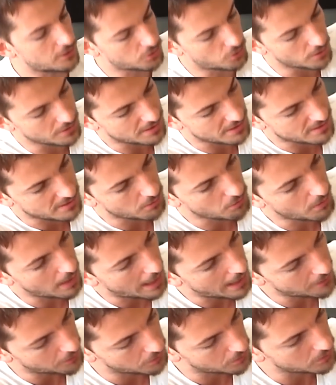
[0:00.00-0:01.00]
que as coisas não
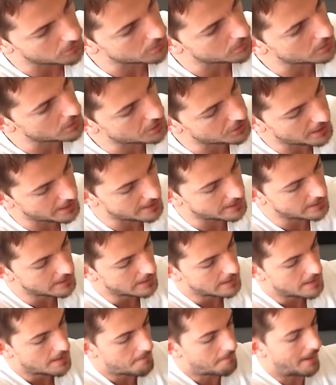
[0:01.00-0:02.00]
caiam, eu deixei
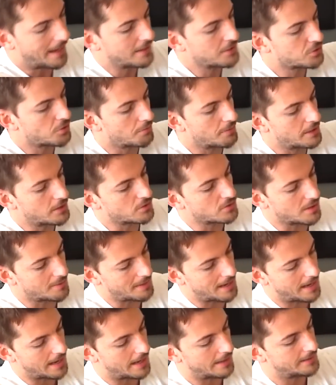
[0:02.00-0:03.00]
mais ou menos
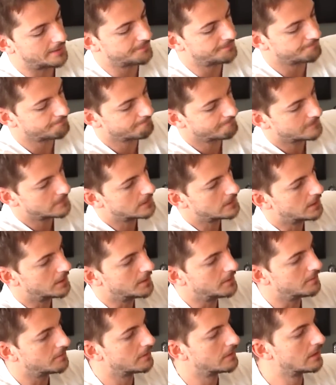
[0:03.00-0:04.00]
amarrada.
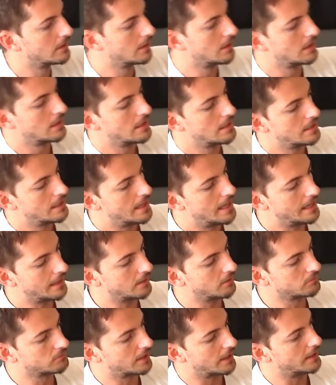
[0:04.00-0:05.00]
Ela
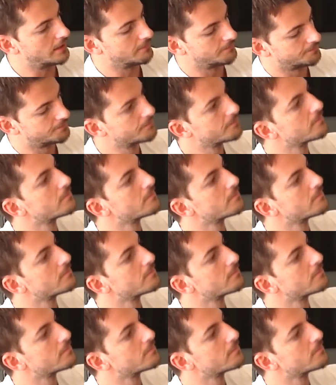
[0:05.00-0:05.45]
não tem,